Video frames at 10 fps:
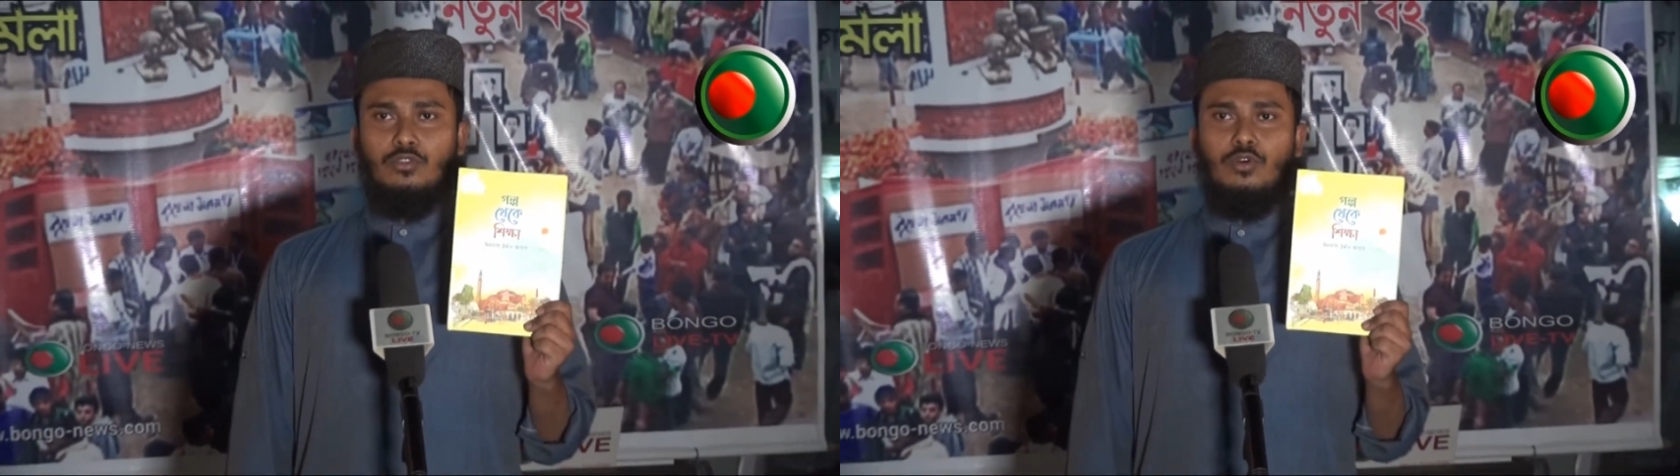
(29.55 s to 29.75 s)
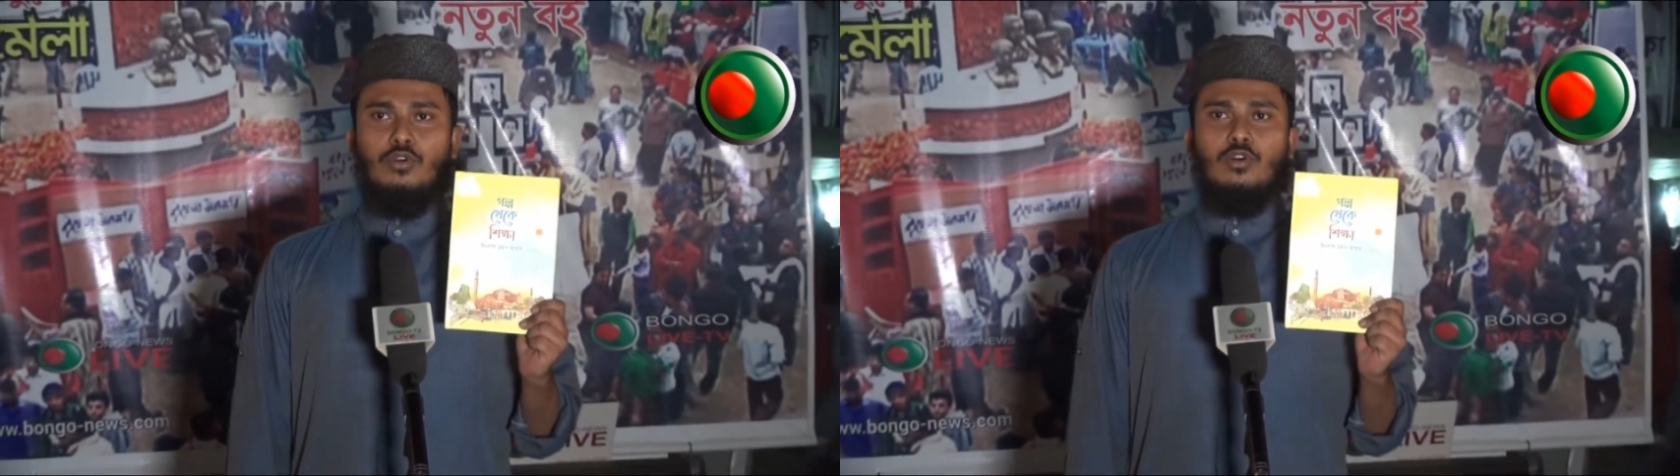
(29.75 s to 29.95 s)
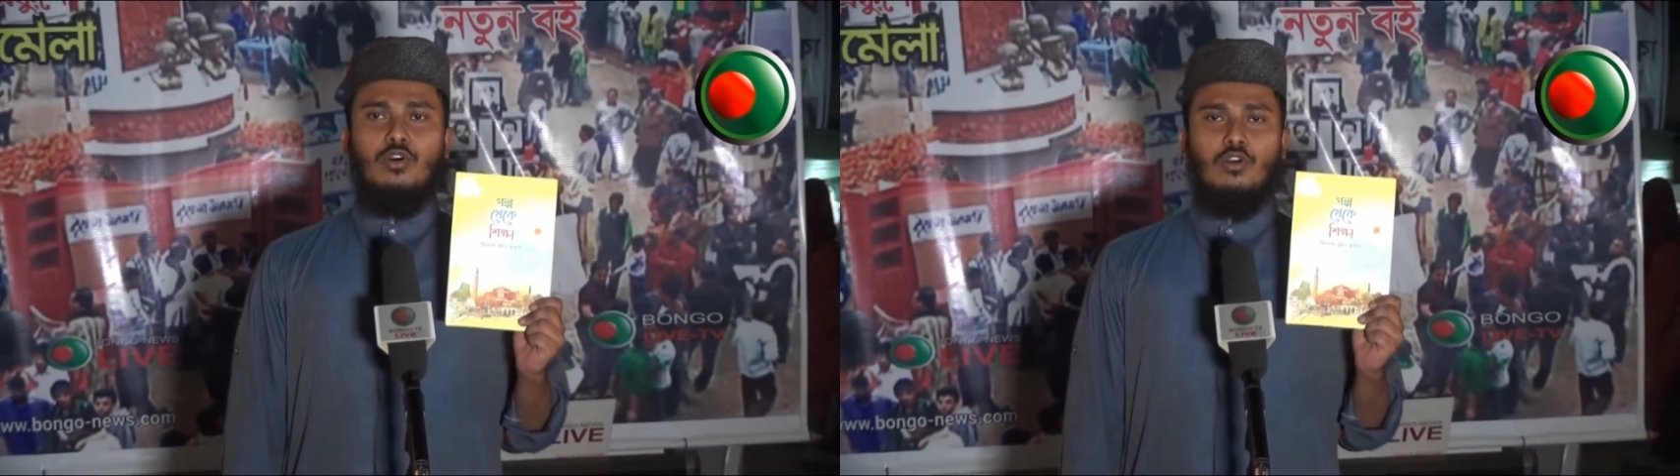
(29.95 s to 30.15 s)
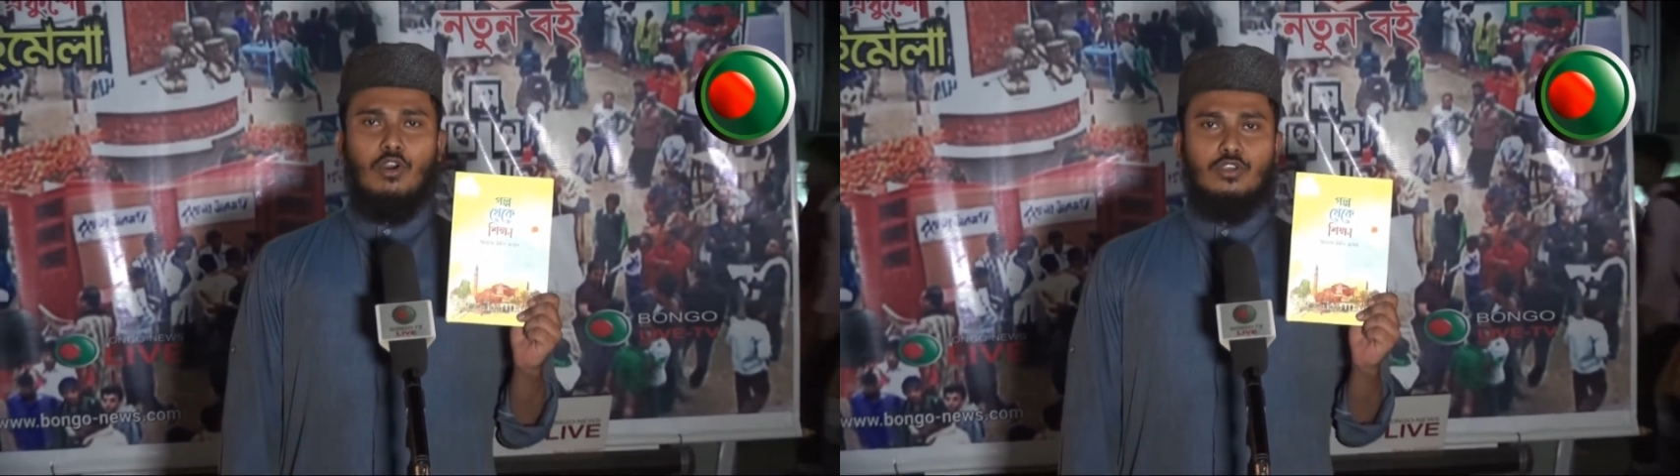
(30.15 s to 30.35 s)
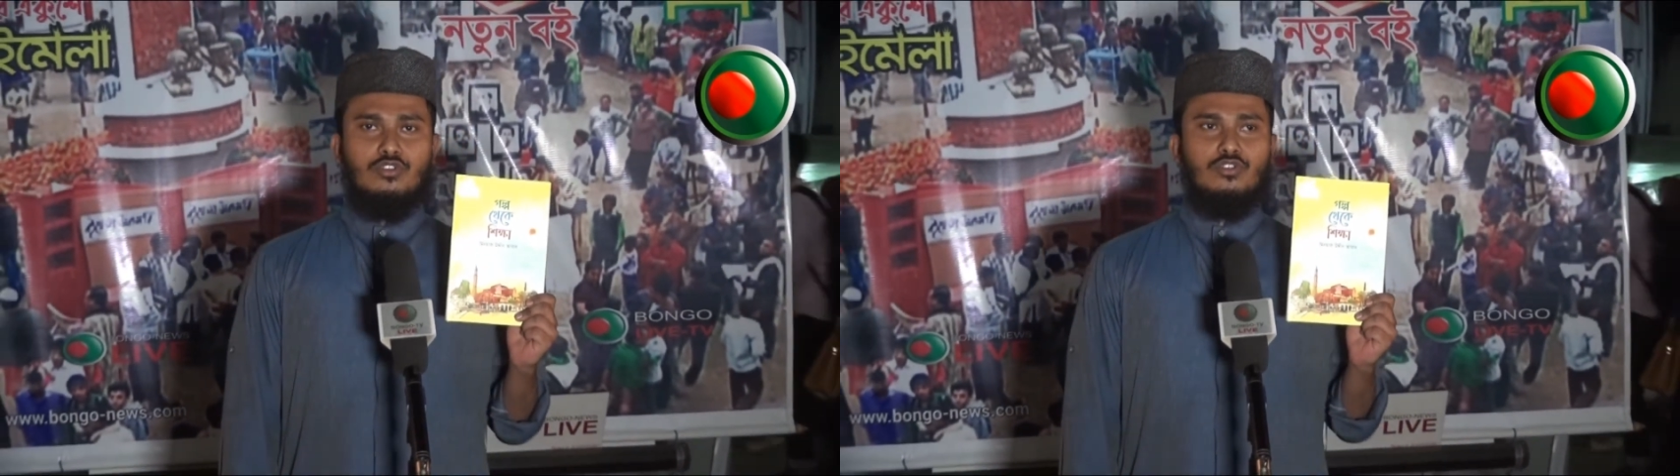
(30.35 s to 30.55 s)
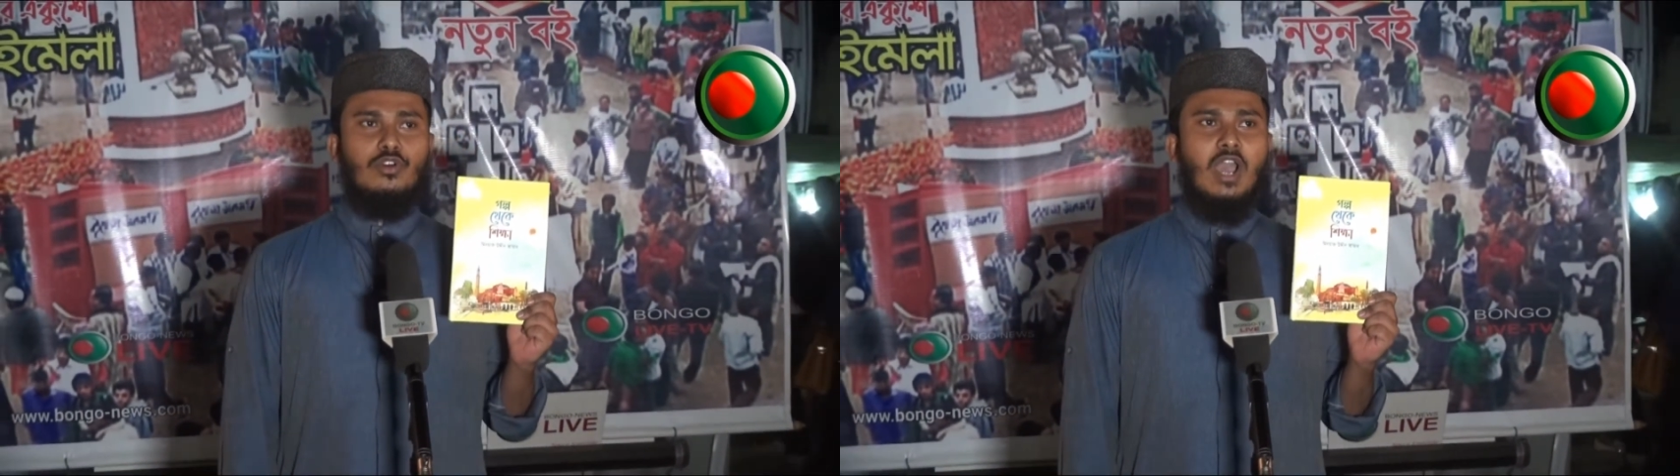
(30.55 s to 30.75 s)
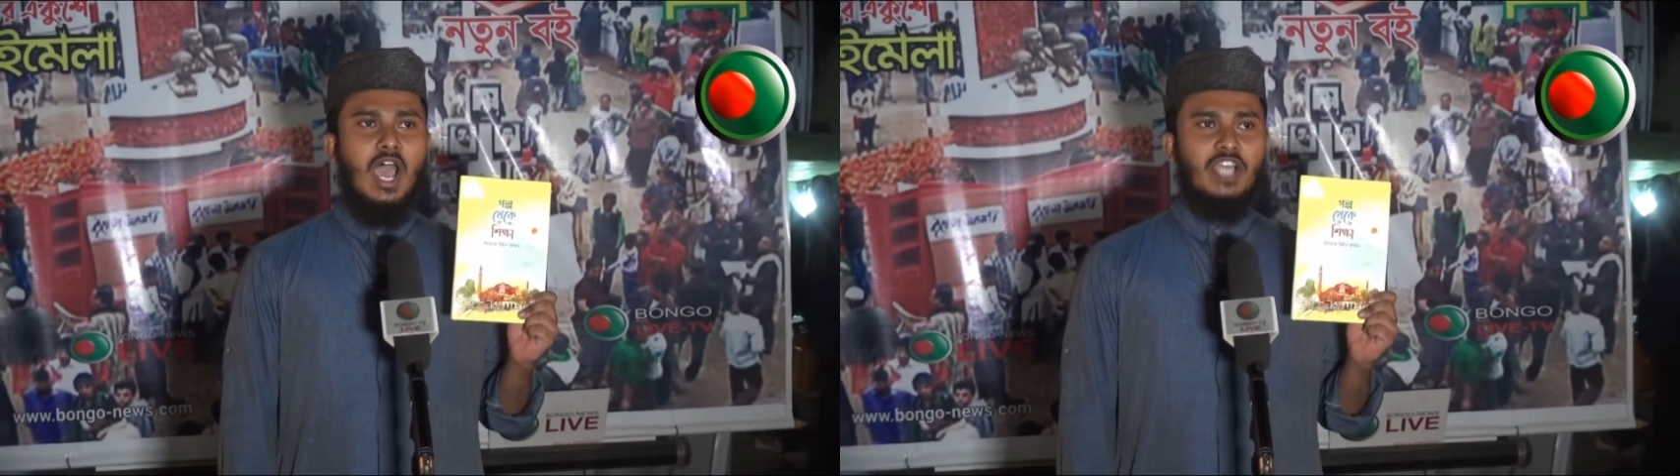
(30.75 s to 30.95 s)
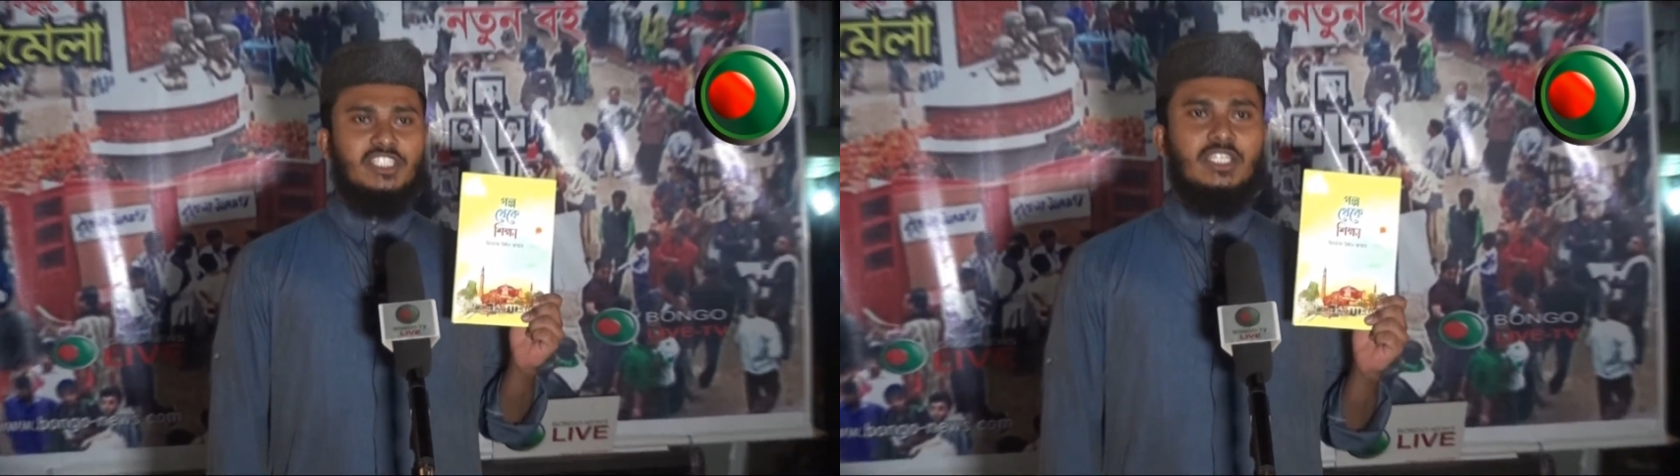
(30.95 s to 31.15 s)
দুঃখ কষ্ট
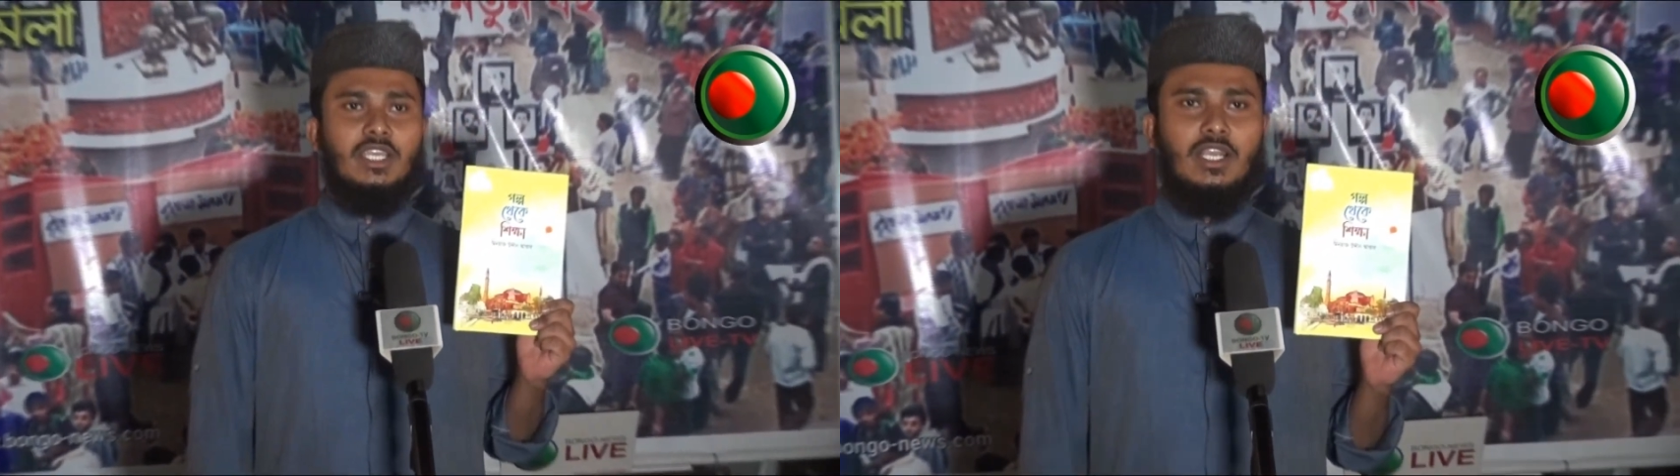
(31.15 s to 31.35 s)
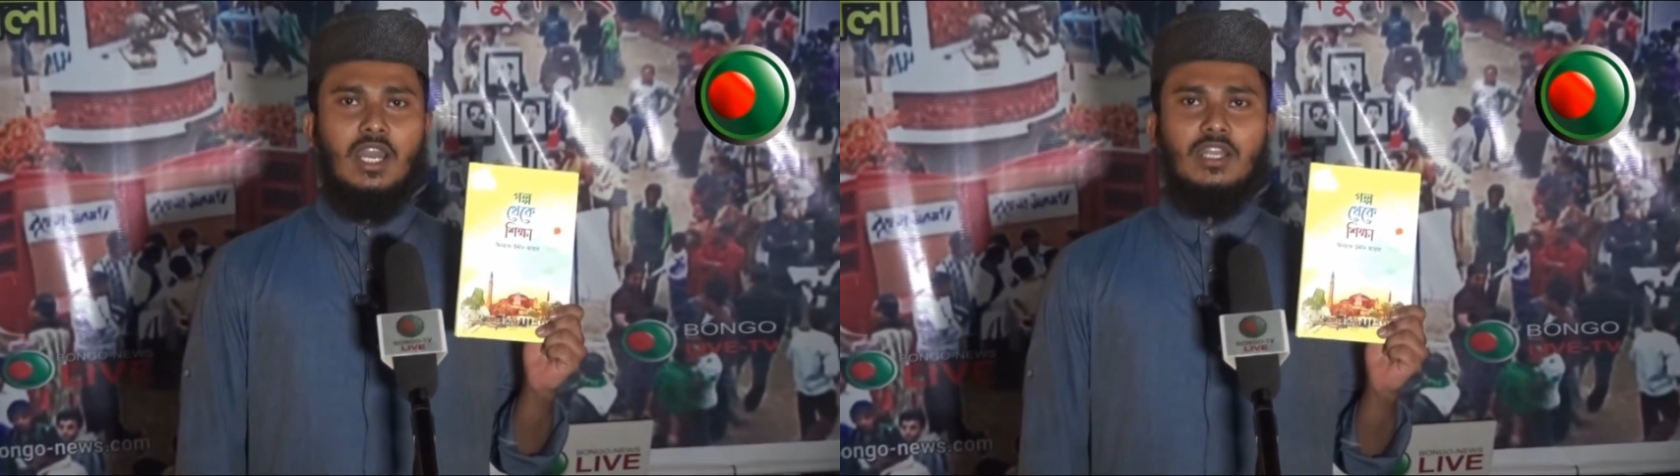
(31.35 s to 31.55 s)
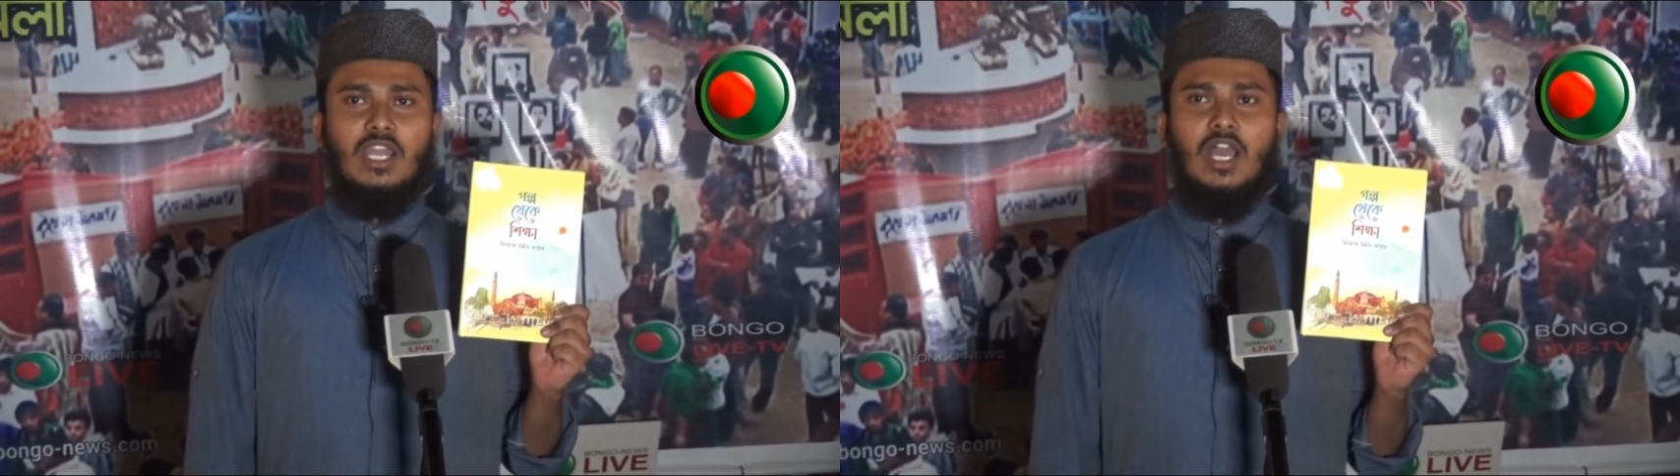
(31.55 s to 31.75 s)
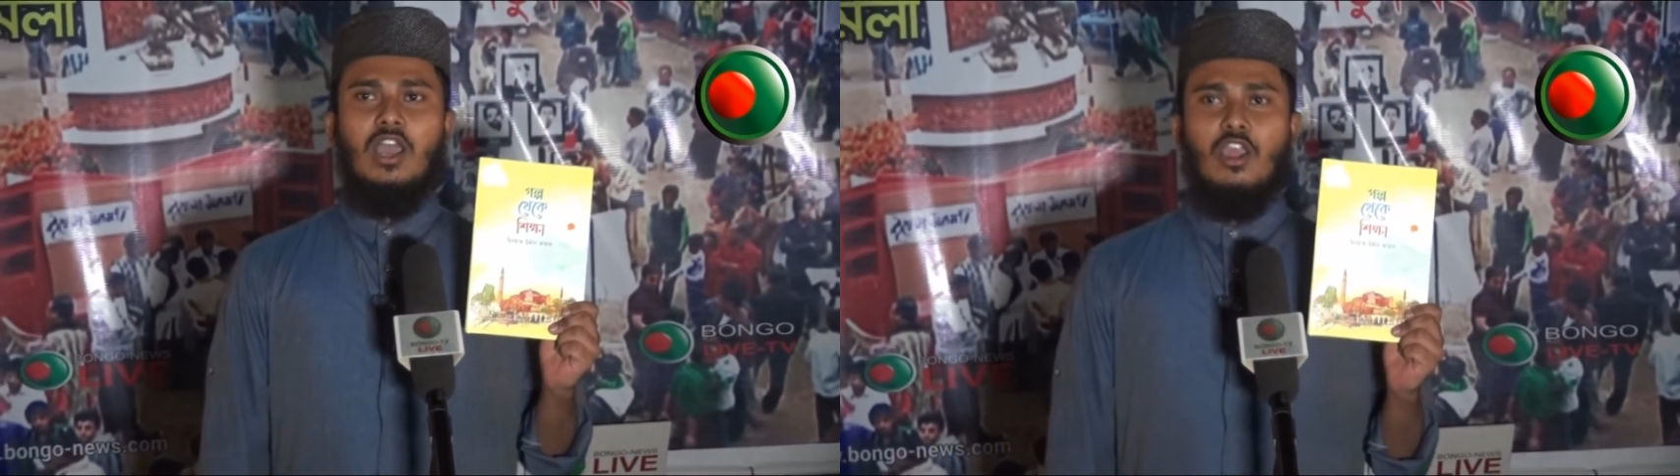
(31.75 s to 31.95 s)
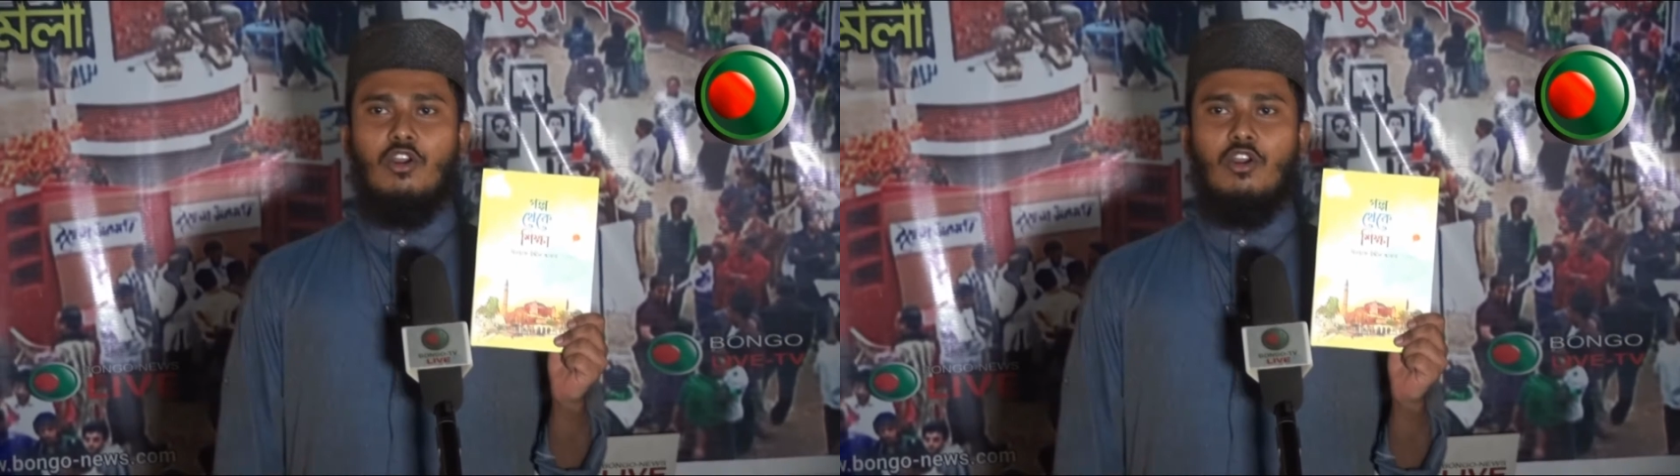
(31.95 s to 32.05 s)
হাসি কান্না